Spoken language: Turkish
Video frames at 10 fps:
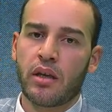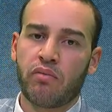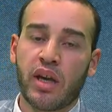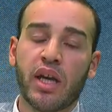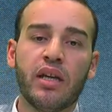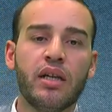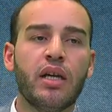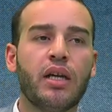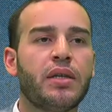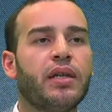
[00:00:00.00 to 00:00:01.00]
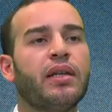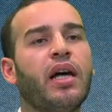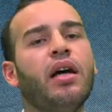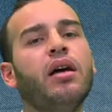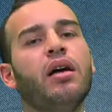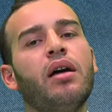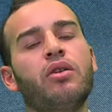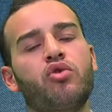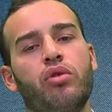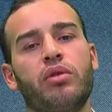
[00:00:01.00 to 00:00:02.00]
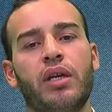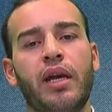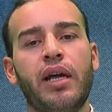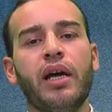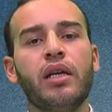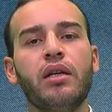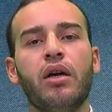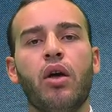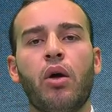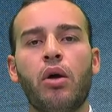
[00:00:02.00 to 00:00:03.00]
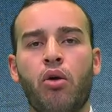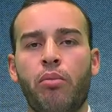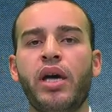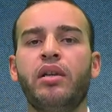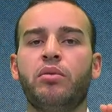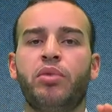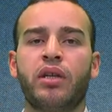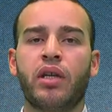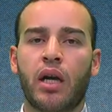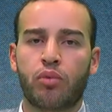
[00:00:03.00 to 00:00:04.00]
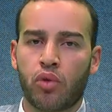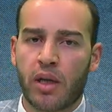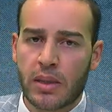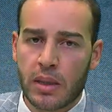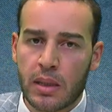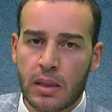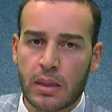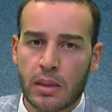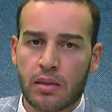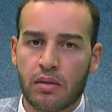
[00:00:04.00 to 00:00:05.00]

Ve yıllar sonra gelen Ömer bin Abdülaziz